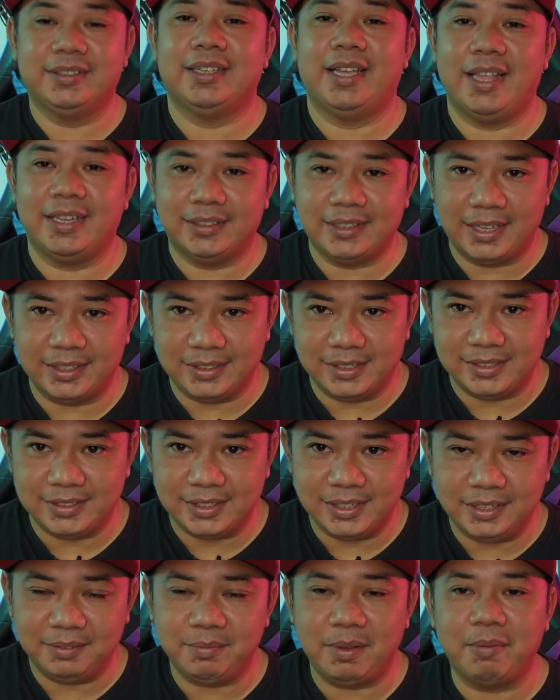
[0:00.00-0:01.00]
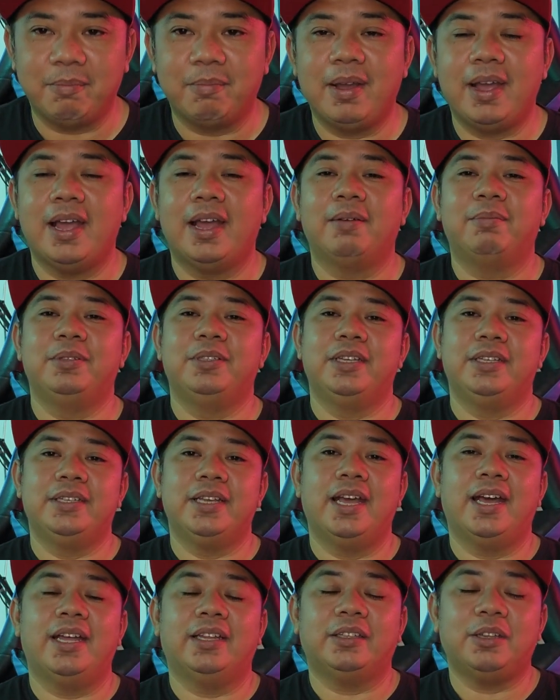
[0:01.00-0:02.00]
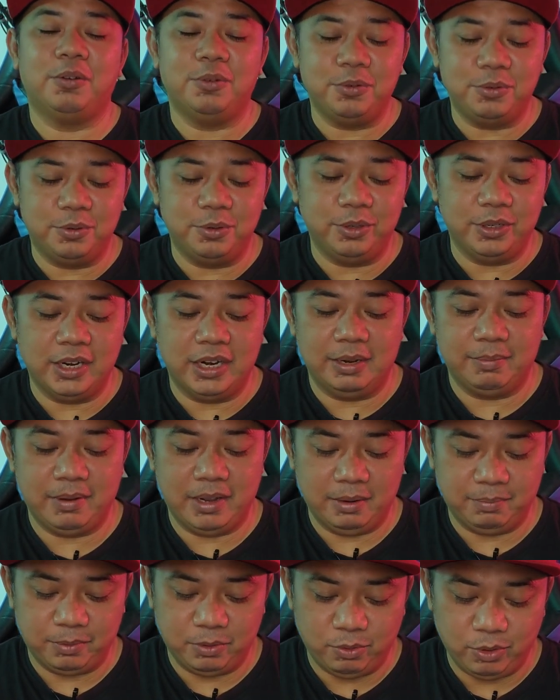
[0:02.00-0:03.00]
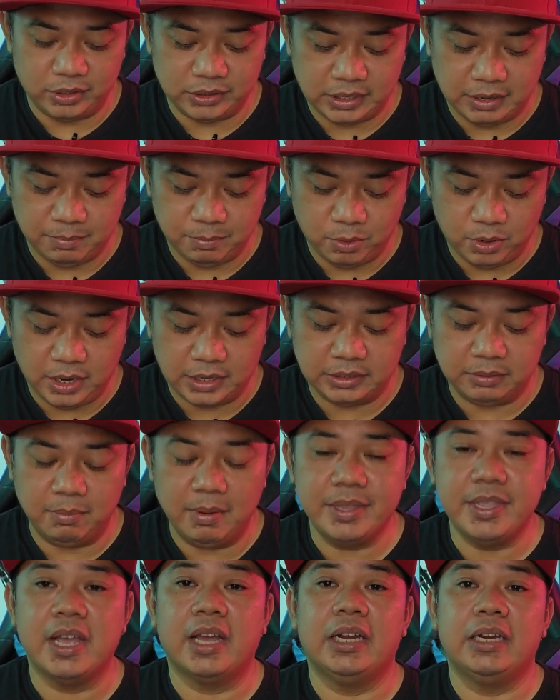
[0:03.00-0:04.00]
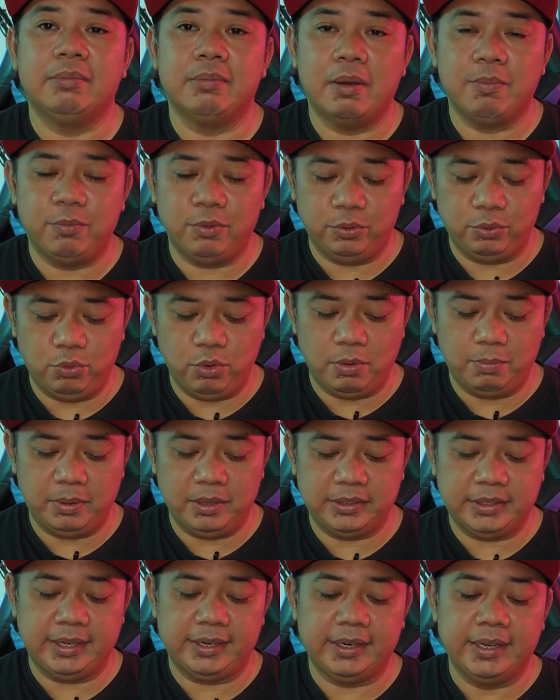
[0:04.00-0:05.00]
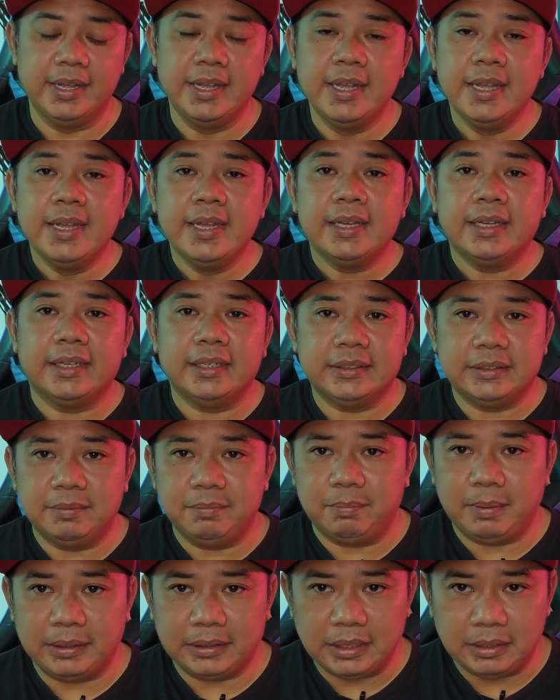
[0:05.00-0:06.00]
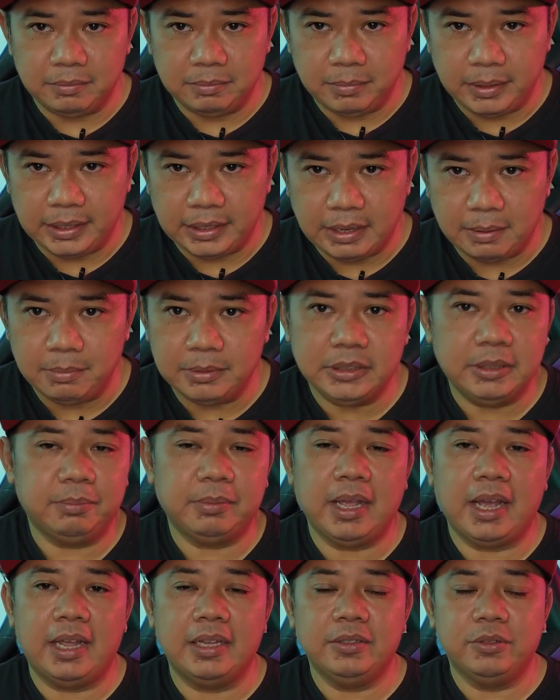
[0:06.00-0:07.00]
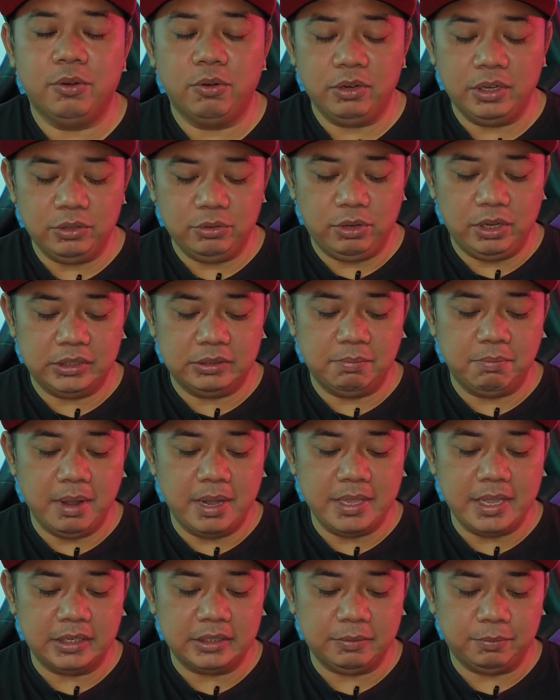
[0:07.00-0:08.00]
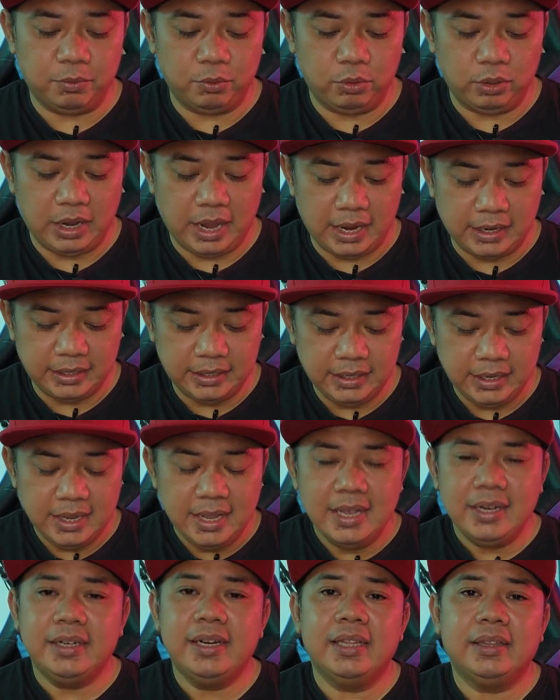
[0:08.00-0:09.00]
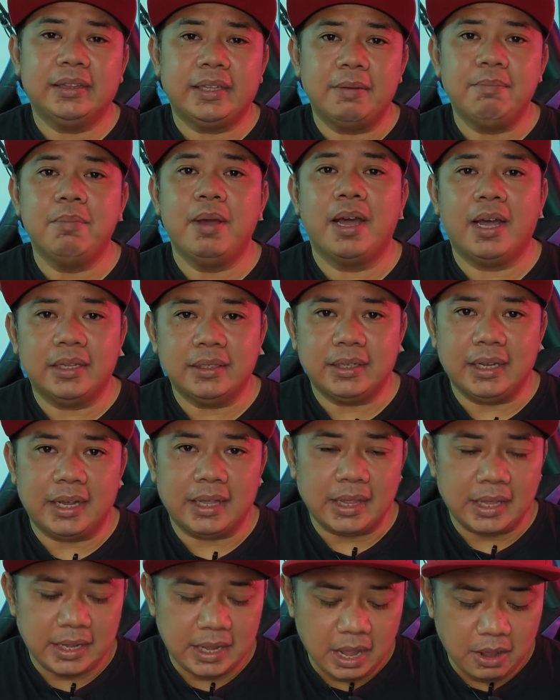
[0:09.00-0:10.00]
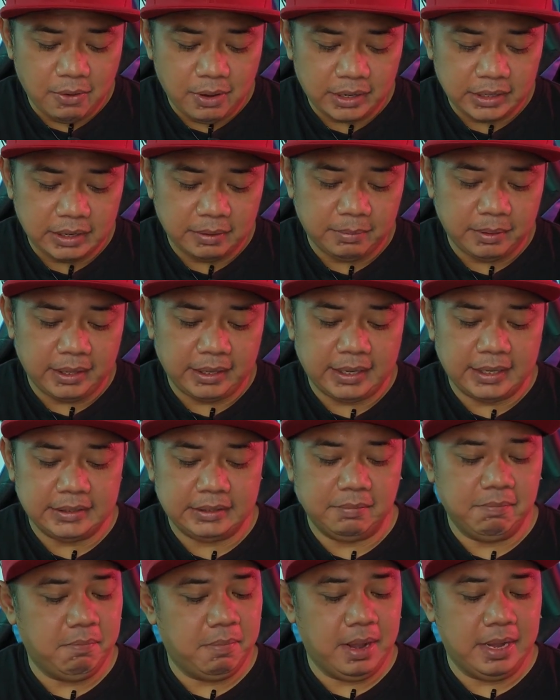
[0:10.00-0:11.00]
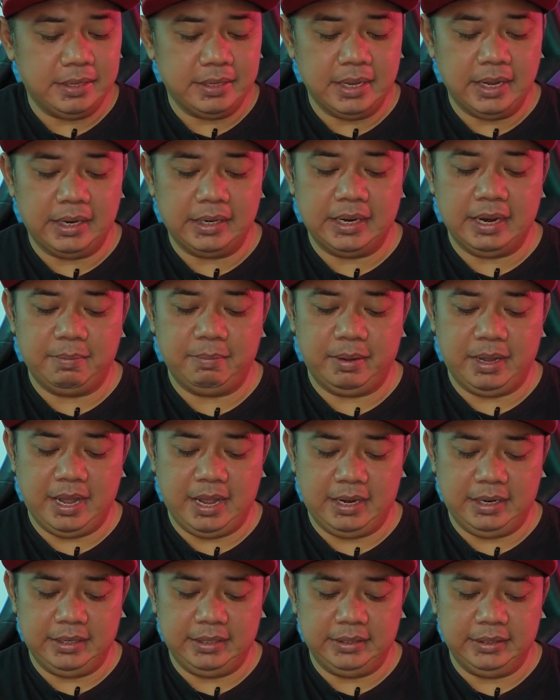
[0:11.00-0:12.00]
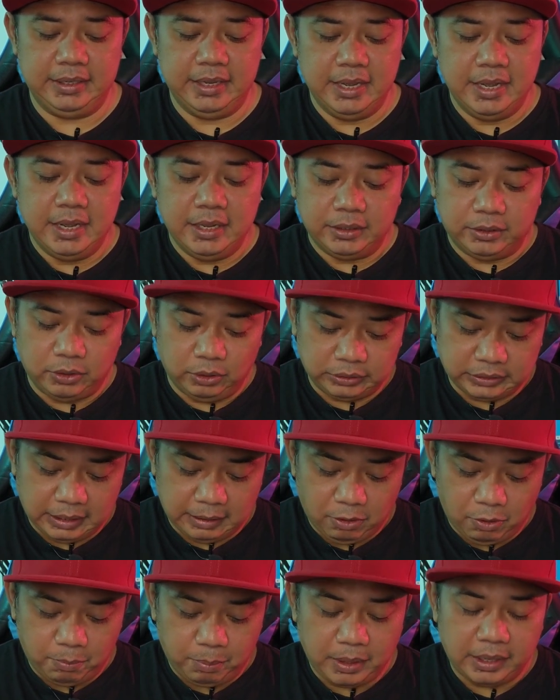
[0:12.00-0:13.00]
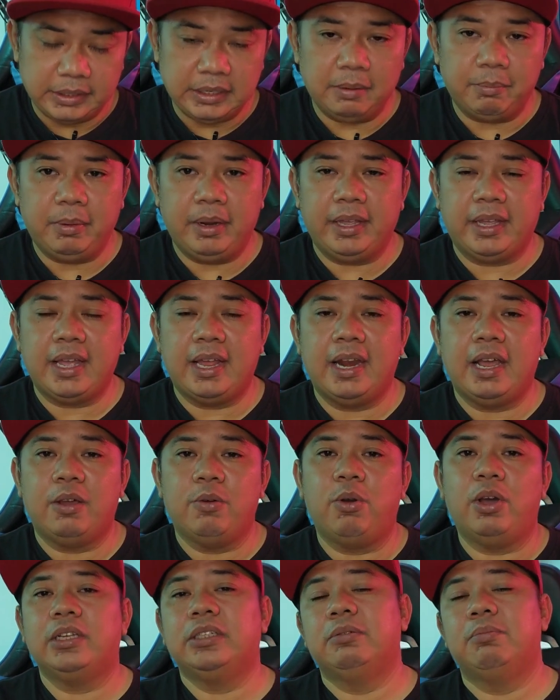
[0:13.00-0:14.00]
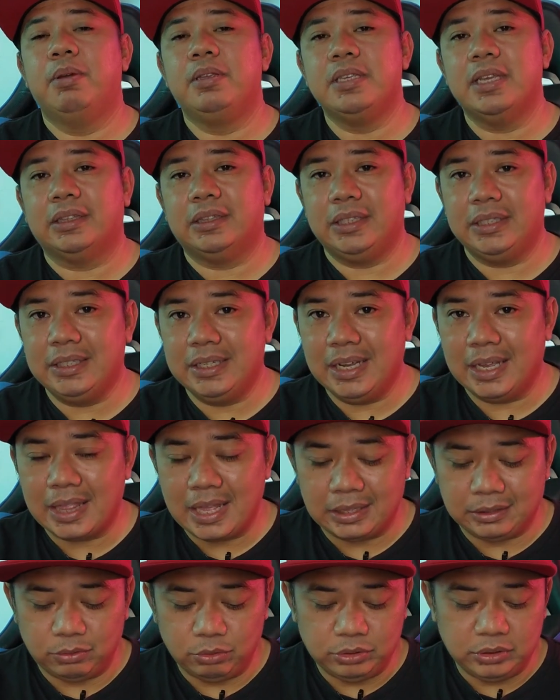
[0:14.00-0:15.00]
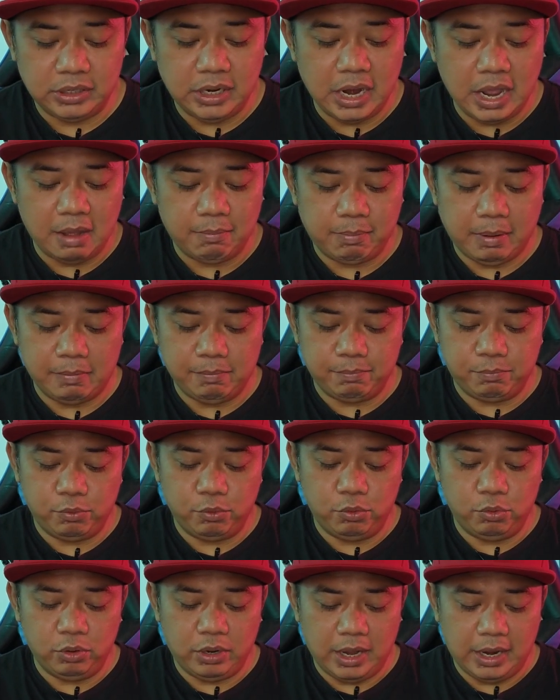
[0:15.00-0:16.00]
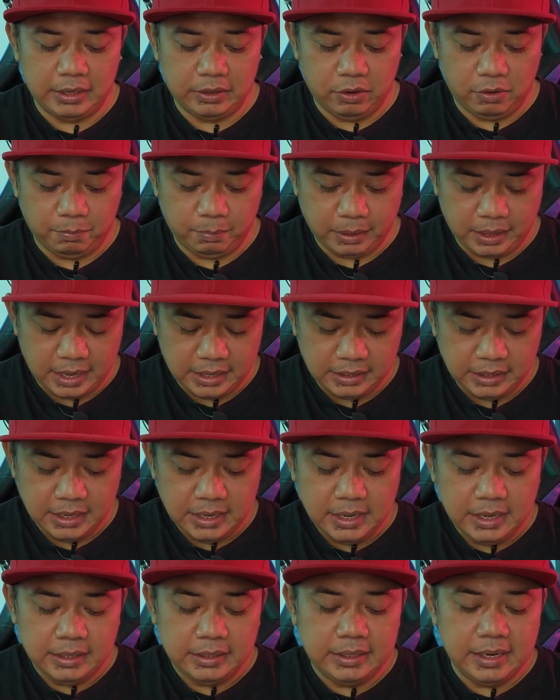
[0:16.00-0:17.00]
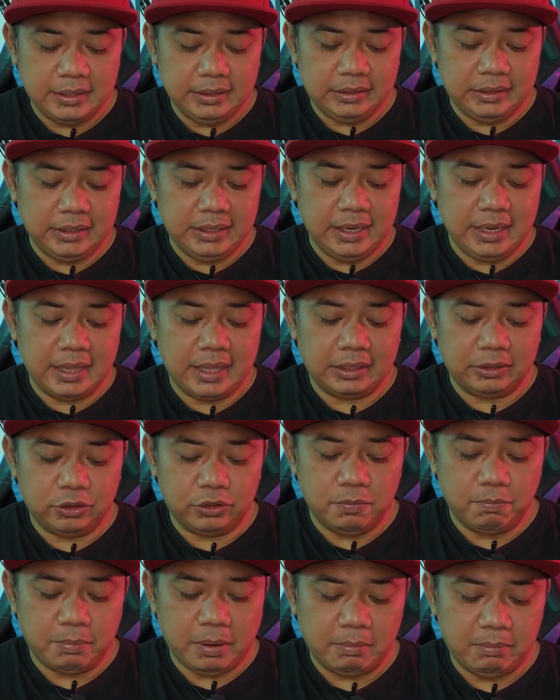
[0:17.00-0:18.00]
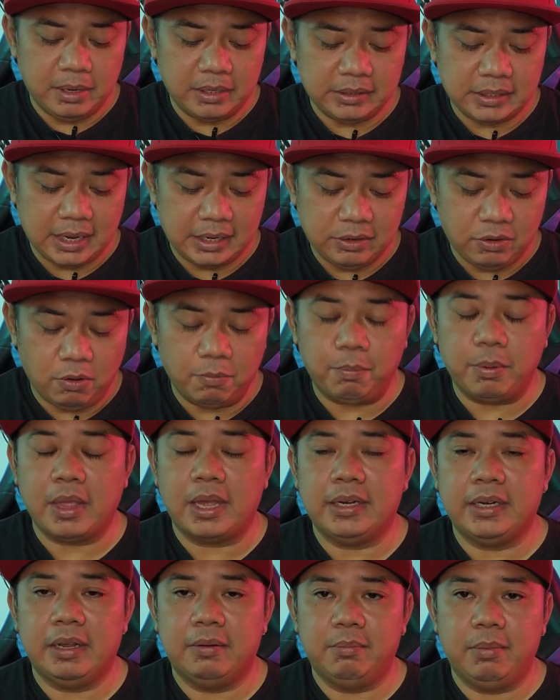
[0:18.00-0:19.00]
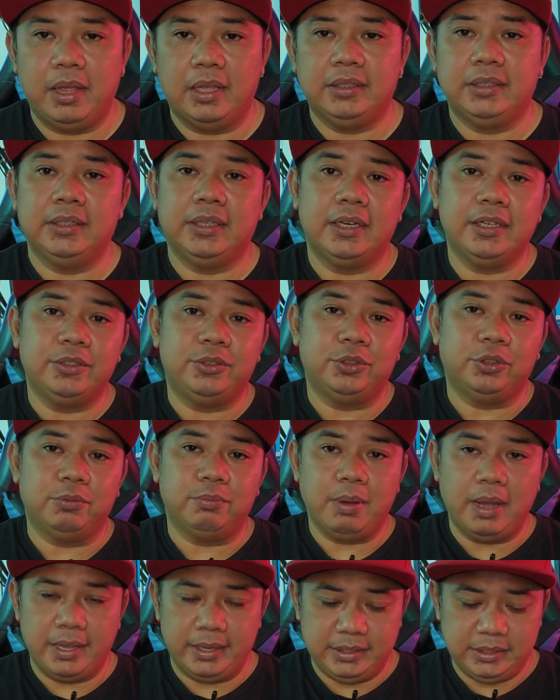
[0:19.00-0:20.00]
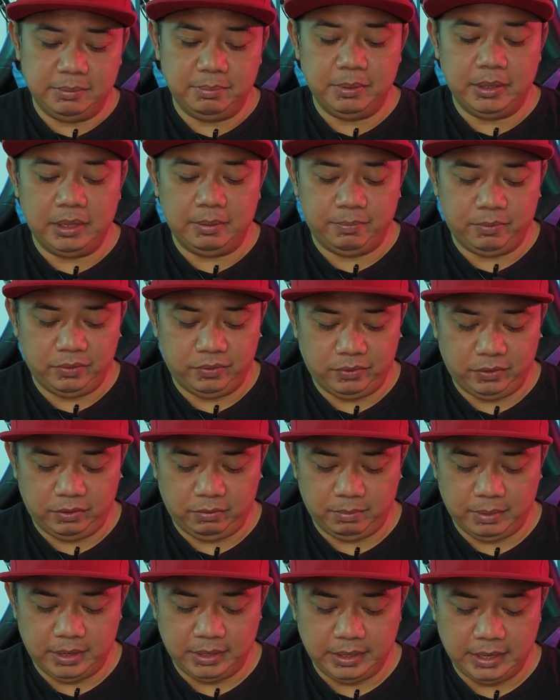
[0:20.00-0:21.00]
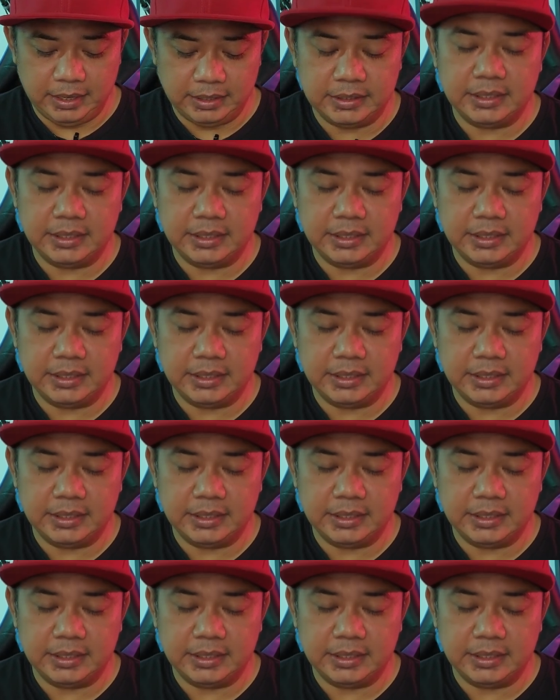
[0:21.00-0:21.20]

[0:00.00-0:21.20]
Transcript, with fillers: Secara statistik memang Persija Jakarta unggul dalam hal penguasaan bola sebanyak 52%. Kesempatan mereka menciptakan golnya juga sebanyak 10 kali dan tembakan ke arah gawangnya mereka sebanyak 6 kali. Total operan yang mereka lakukan sebanyak 380 kali operan dan 314 kali operan yang berhasil. Jadi cukup baik sebenarnya performanya.